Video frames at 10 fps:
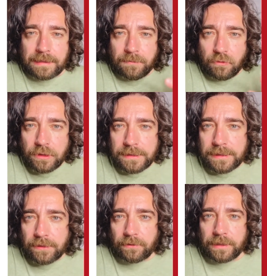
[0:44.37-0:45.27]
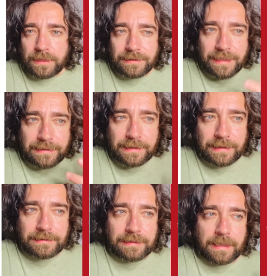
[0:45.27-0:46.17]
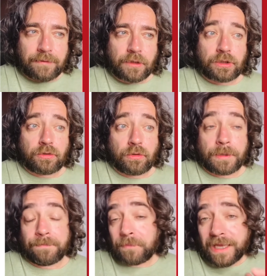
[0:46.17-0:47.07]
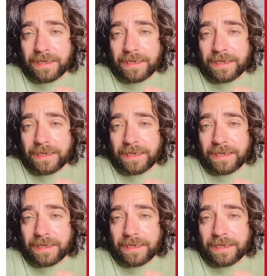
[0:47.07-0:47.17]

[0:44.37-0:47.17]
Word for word: demolizione dei diritti dei lavoratori,